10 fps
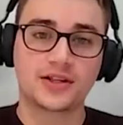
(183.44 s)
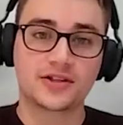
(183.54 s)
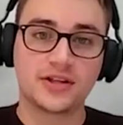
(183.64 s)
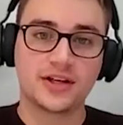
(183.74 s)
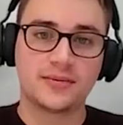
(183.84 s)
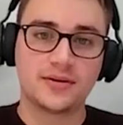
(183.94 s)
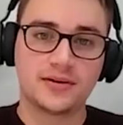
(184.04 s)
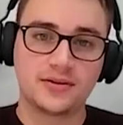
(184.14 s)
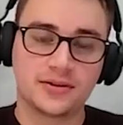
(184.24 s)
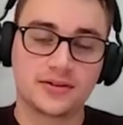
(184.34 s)
raisonnable
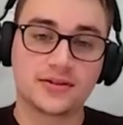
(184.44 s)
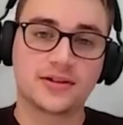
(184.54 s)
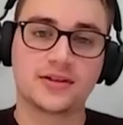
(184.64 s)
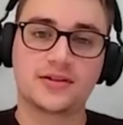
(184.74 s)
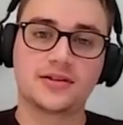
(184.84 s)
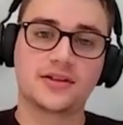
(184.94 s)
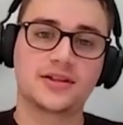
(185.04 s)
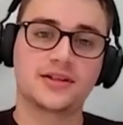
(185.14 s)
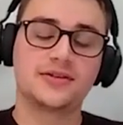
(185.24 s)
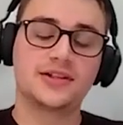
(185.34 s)
dans,
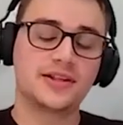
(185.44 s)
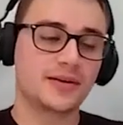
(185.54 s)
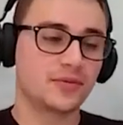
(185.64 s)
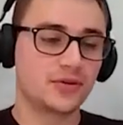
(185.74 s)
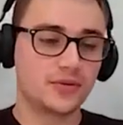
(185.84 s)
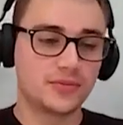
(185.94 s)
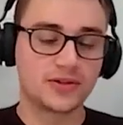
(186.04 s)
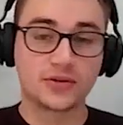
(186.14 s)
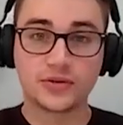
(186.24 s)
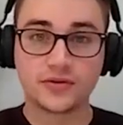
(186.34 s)
dans, les termes de
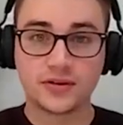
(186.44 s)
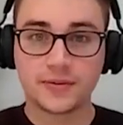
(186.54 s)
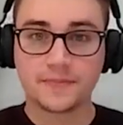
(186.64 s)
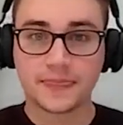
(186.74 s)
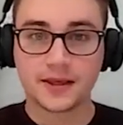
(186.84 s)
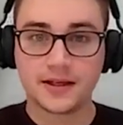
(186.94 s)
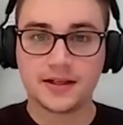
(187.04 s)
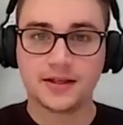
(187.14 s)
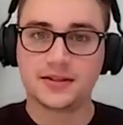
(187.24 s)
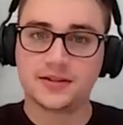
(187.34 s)
mise en œuvre.
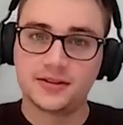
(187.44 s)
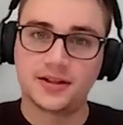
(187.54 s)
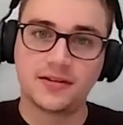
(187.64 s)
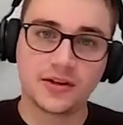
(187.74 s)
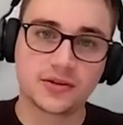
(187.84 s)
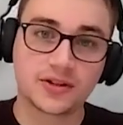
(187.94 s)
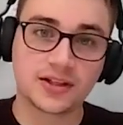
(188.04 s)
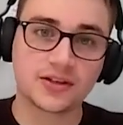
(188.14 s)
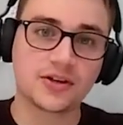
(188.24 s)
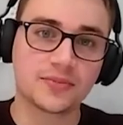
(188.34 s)
Et euh, la variante
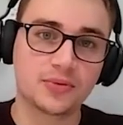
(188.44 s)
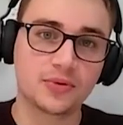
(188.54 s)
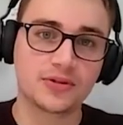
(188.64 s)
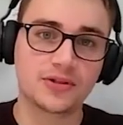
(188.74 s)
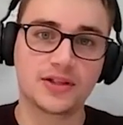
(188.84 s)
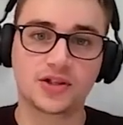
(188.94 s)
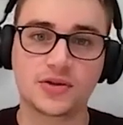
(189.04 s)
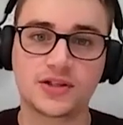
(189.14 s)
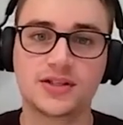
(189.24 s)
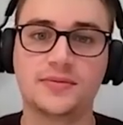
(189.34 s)
4 aurait pu aussi être
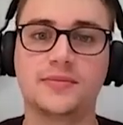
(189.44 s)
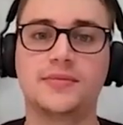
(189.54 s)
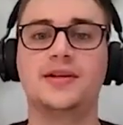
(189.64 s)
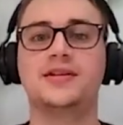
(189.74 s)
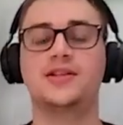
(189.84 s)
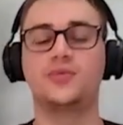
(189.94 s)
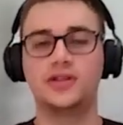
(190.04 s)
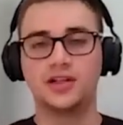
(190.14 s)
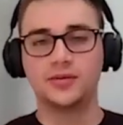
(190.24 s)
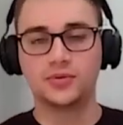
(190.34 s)
choisie, mais elle
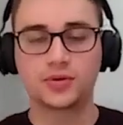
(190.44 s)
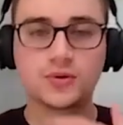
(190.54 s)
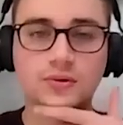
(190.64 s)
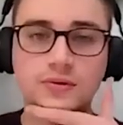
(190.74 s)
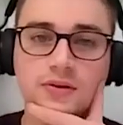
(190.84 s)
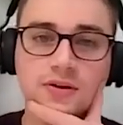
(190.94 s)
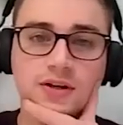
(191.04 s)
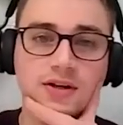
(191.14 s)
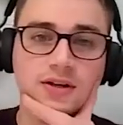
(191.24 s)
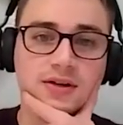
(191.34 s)
s'éloignait un peu trop de
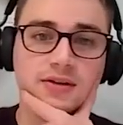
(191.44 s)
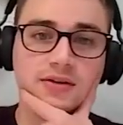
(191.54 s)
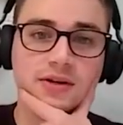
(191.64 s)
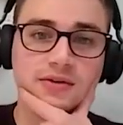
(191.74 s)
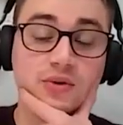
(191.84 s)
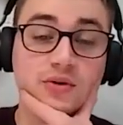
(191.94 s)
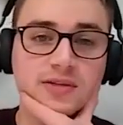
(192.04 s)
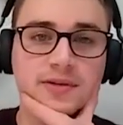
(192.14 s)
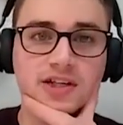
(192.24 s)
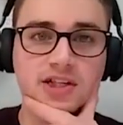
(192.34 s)
la, du
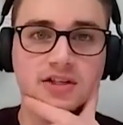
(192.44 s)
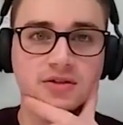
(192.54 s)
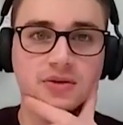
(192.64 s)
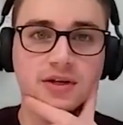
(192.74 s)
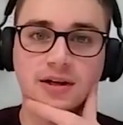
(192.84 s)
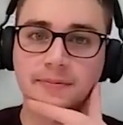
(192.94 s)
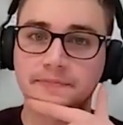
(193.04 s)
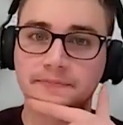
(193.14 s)
concept architectural.